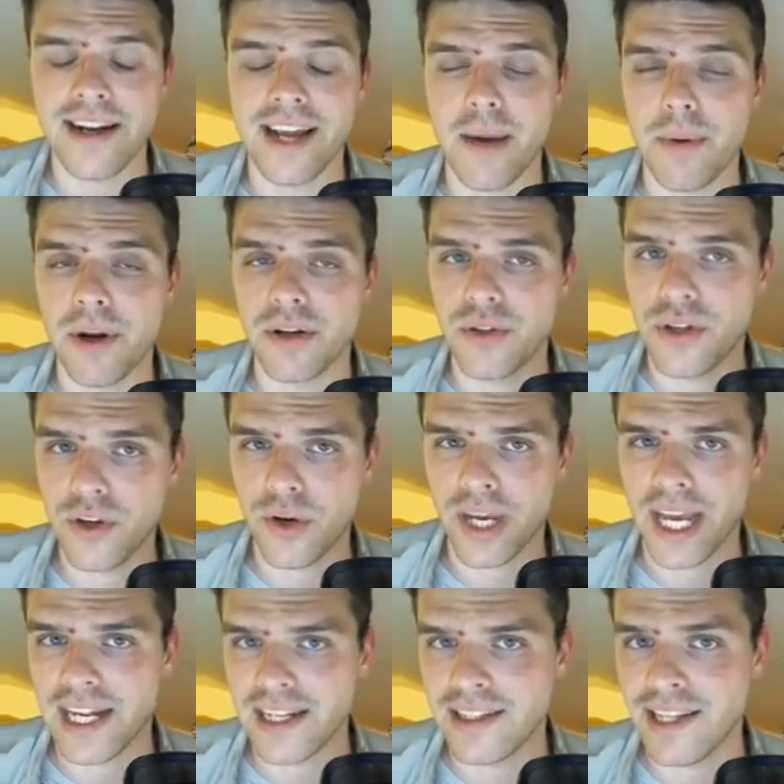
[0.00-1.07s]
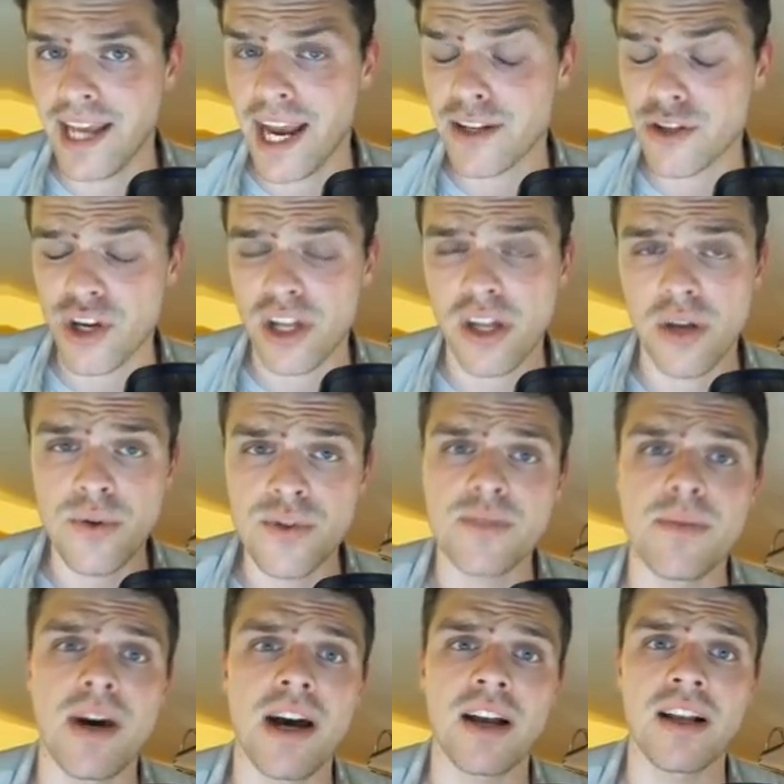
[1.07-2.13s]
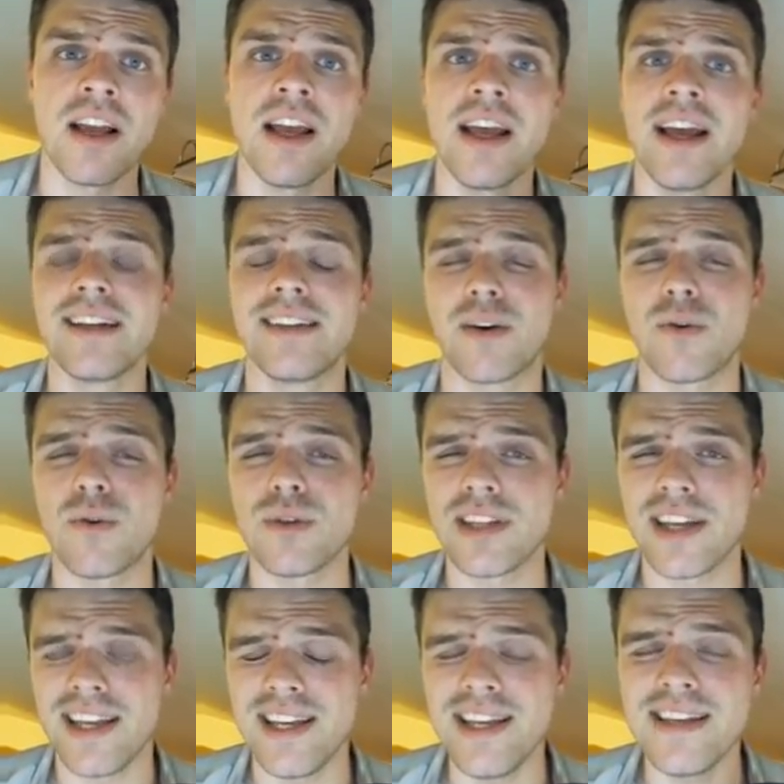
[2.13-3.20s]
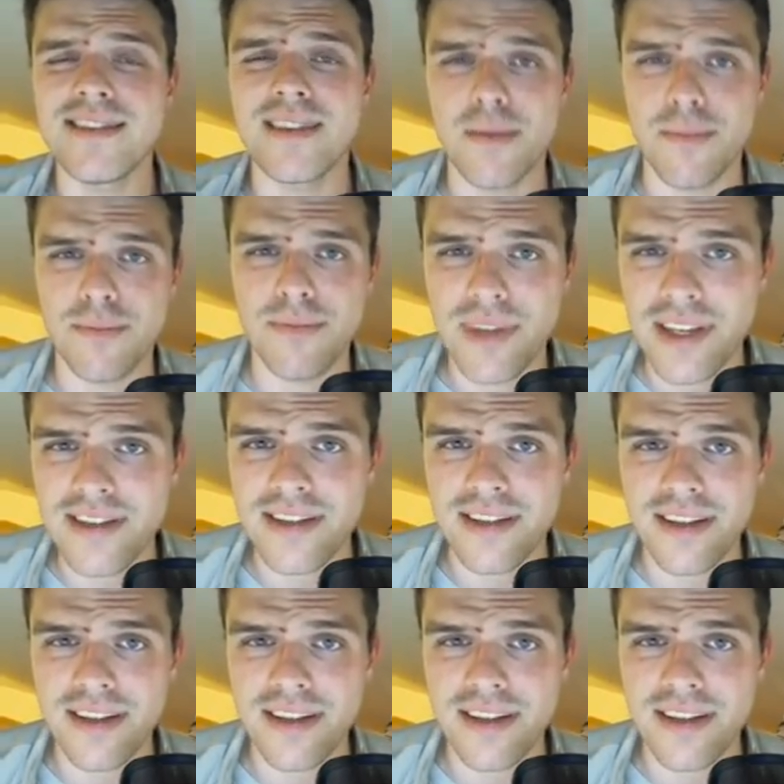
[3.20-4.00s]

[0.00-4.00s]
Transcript: dann kann man natürlich auch gerne technische Analyse machen. Darunter ist, der, ist